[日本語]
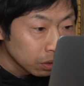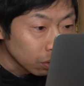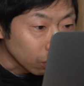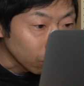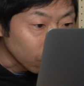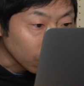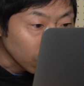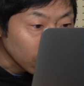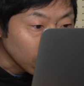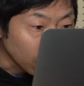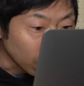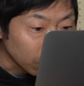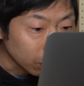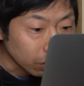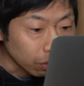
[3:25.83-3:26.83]
これで
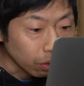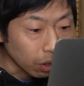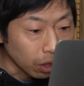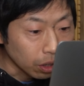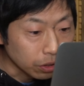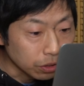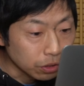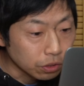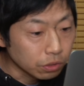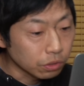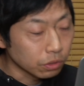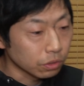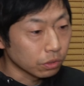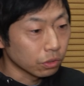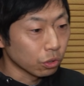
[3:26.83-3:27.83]
合ってるはず。
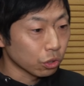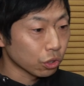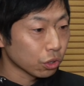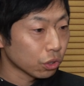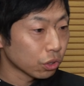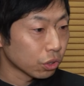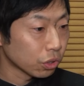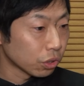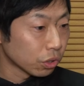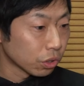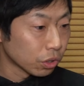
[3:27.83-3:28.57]
よし。